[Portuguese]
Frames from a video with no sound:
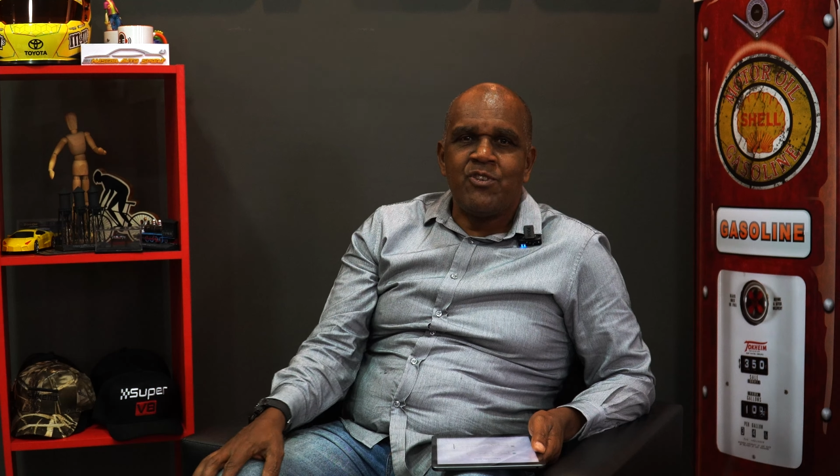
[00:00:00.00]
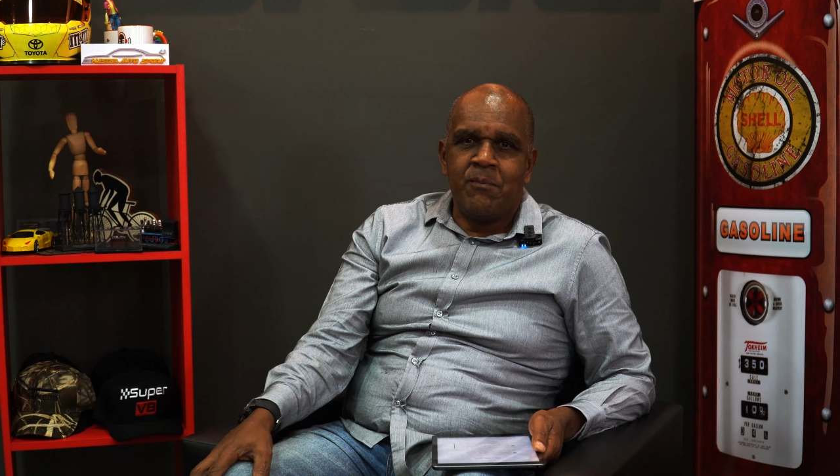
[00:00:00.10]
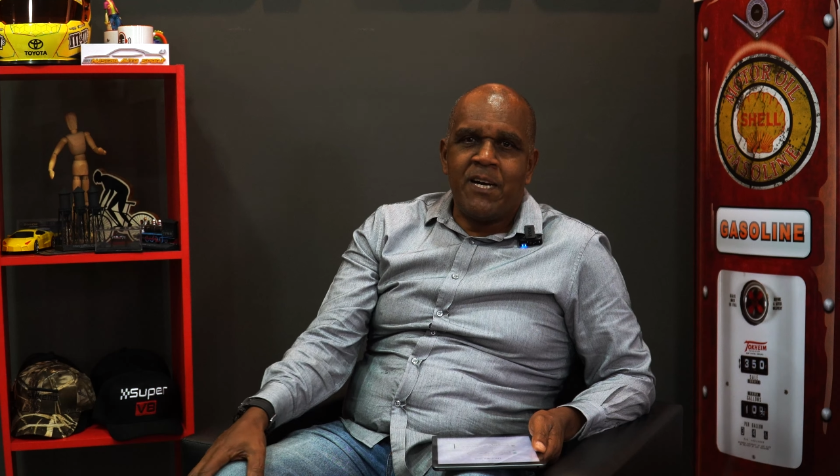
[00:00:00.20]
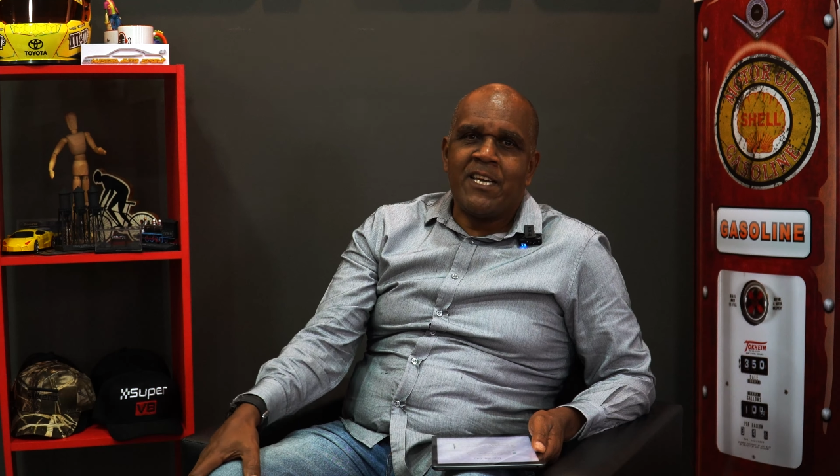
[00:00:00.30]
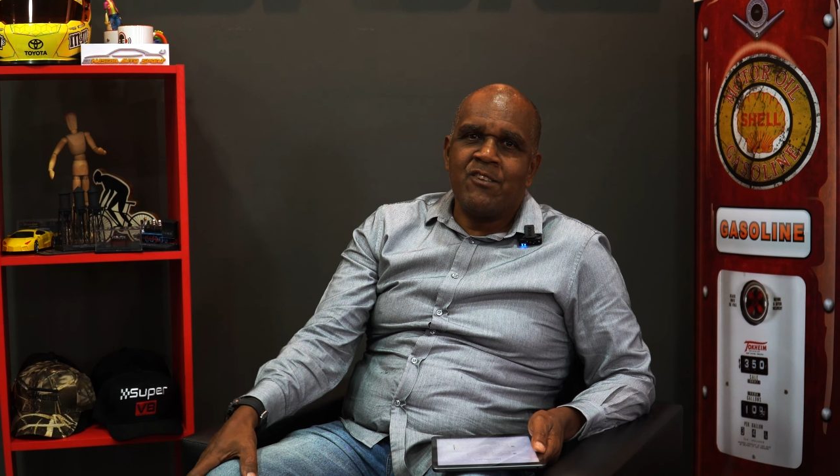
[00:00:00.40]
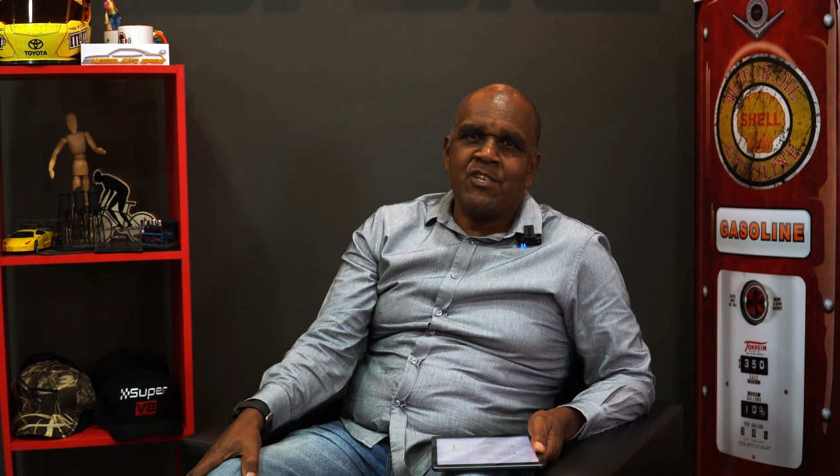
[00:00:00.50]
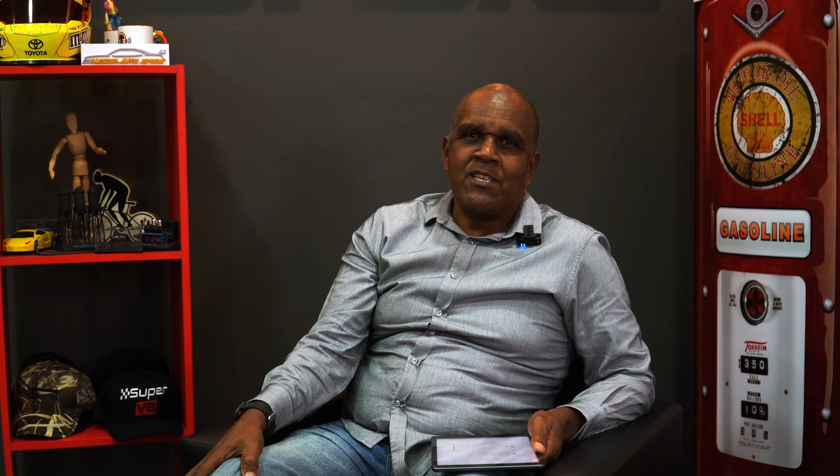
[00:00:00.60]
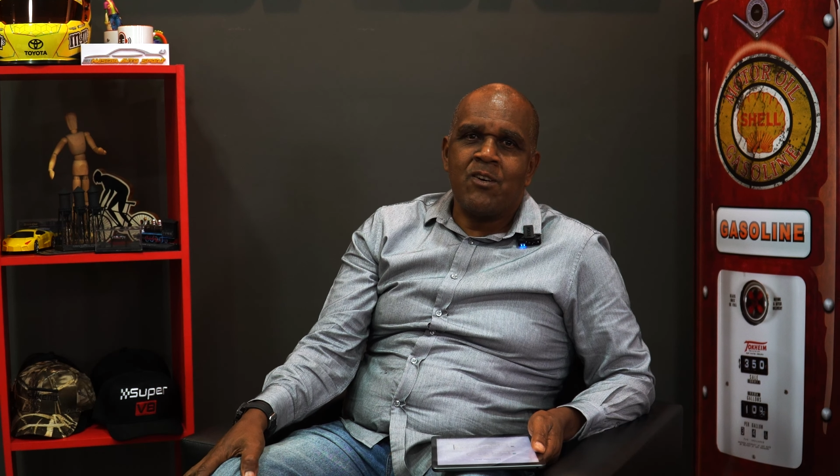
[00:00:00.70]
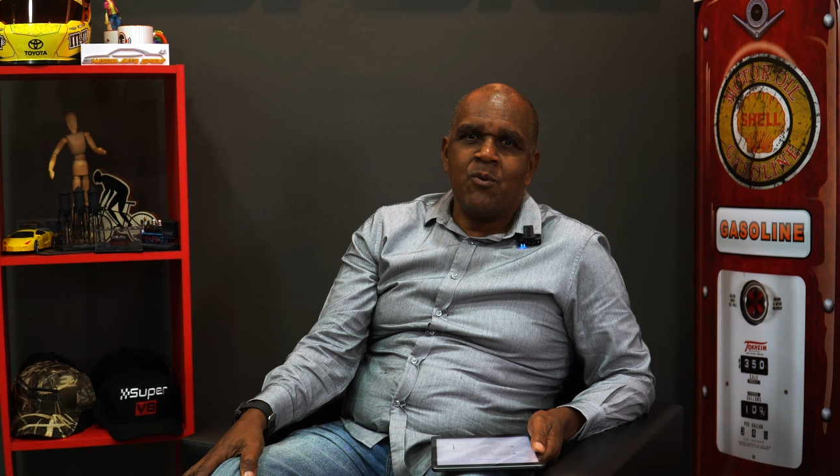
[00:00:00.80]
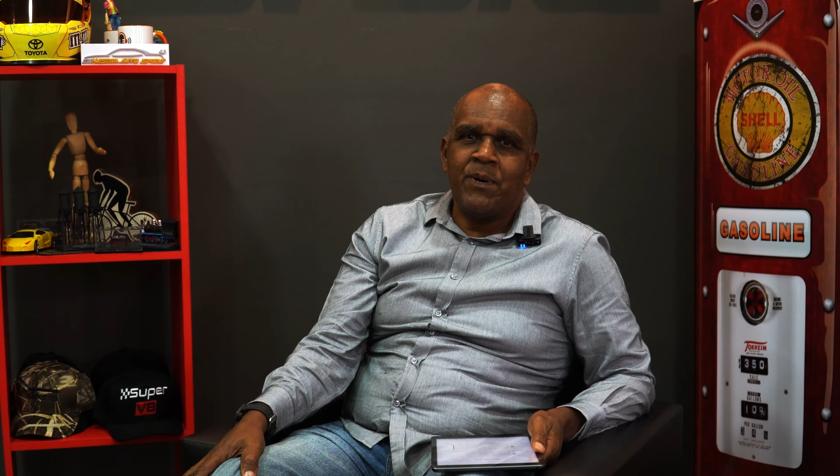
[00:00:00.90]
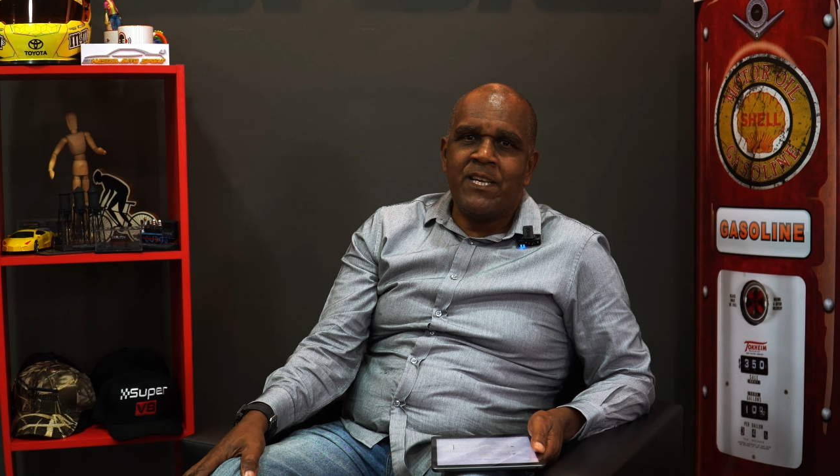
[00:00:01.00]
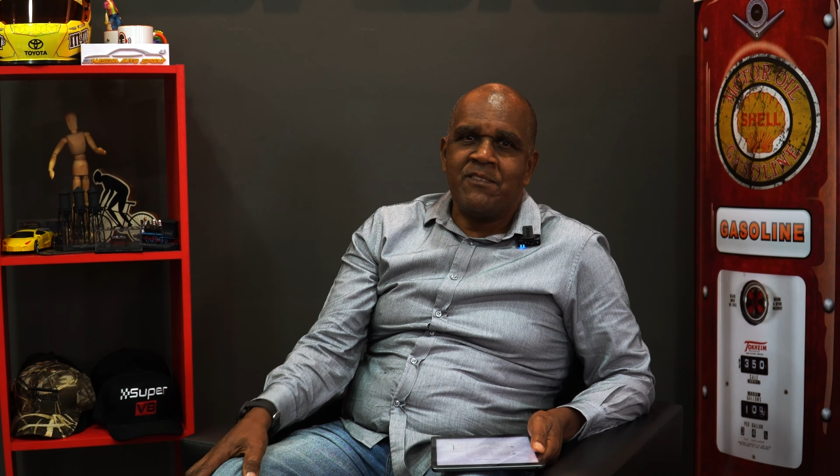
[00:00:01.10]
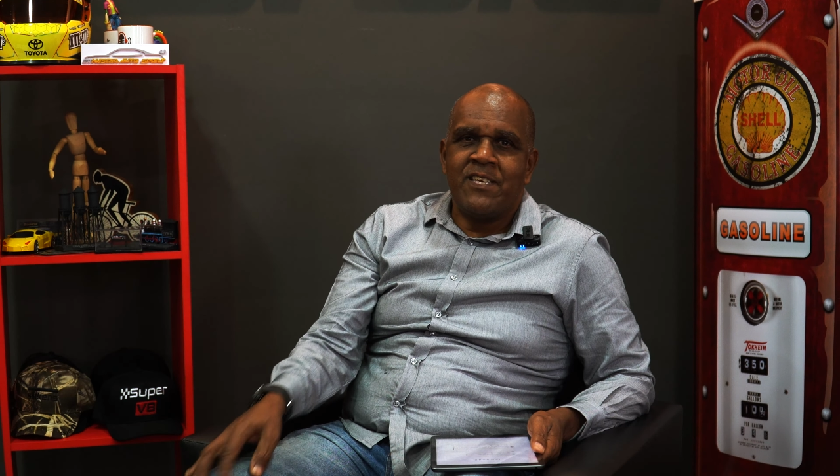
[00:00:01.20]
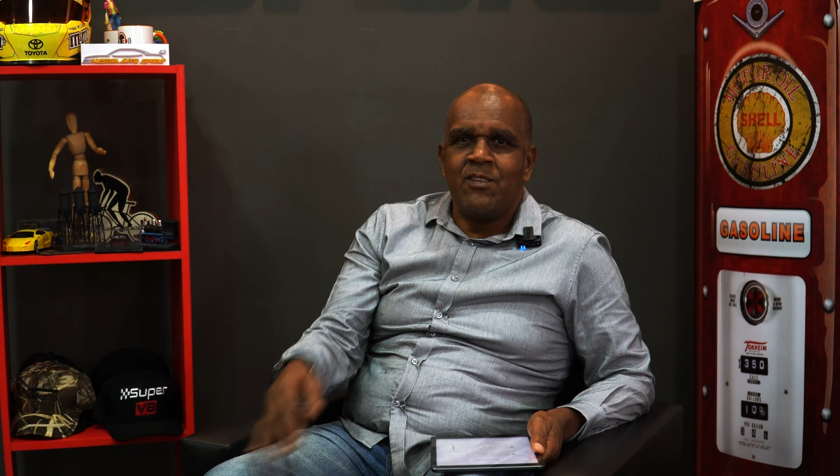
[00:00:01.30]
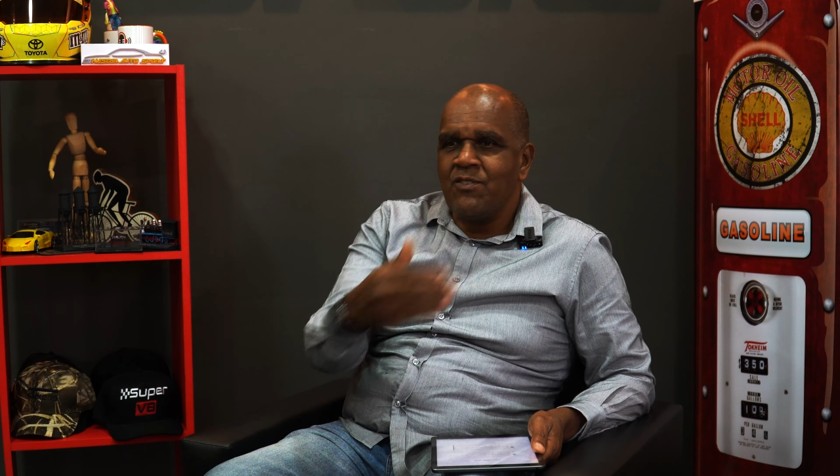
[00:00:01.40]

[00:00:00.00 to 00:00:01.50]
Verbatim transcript: chamar que a gente está comparecendo,